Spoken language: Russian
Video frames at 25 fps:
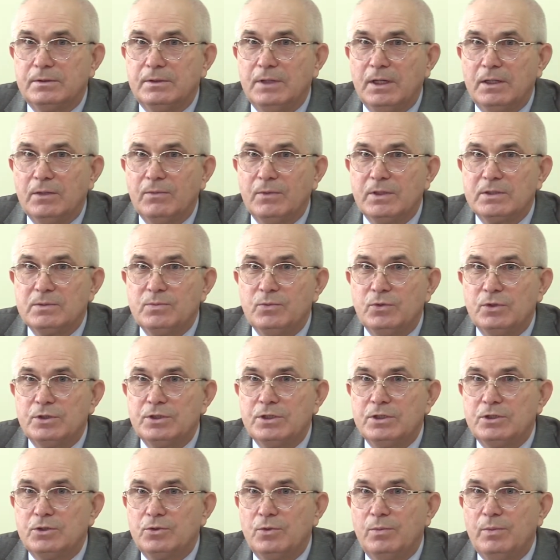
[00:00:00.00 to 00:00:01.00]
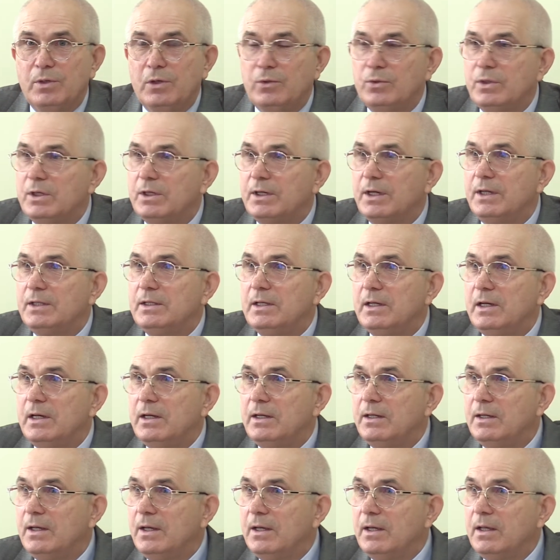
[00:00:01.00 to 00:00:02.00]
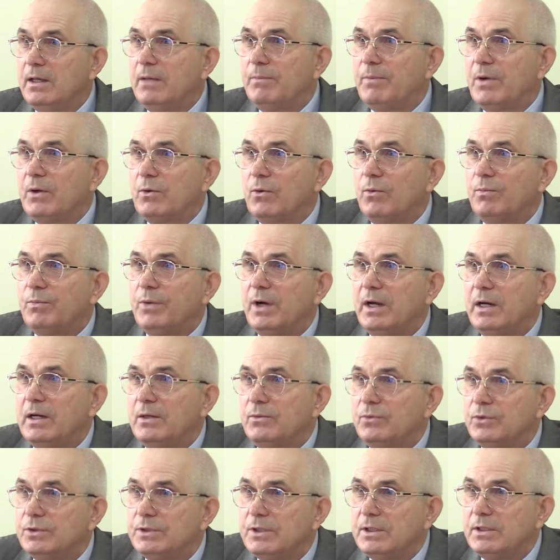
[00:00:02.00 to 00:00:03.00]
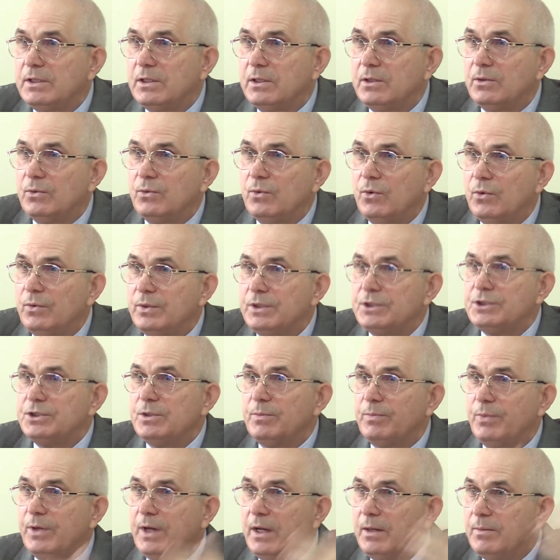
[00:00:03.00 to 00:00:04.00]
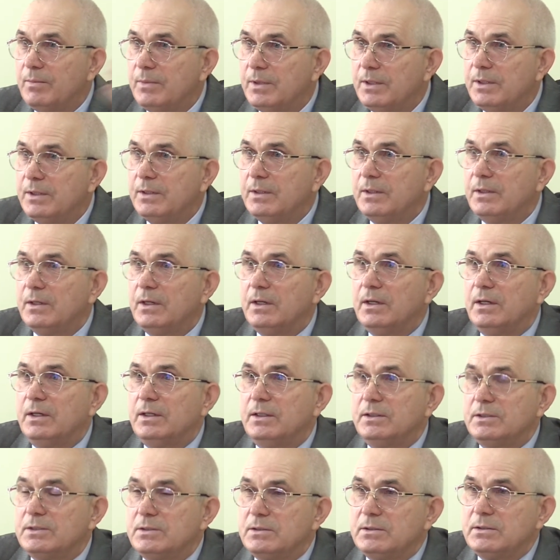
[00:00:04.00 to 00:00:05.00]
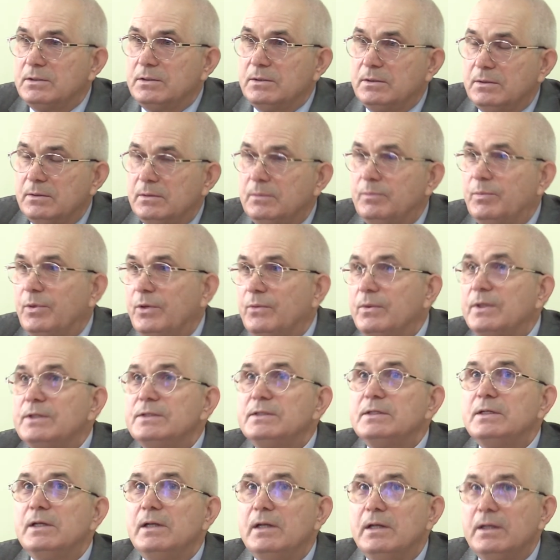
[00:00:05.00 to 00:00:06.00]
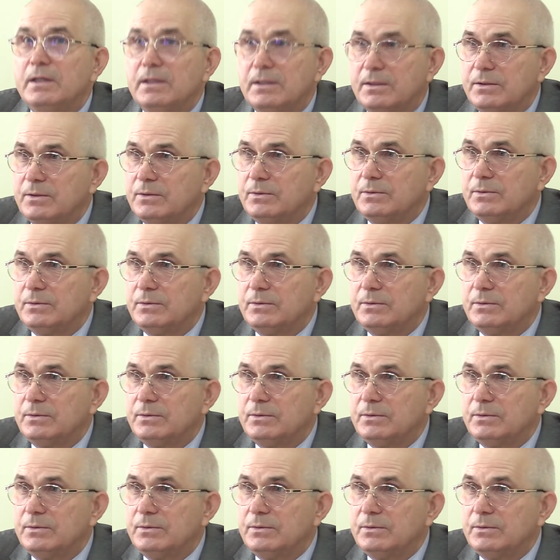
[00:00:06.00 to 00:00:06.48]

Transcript: дать возможность, чтобы люди ходили и покупали вот эти овощи, прям э, с, привозили их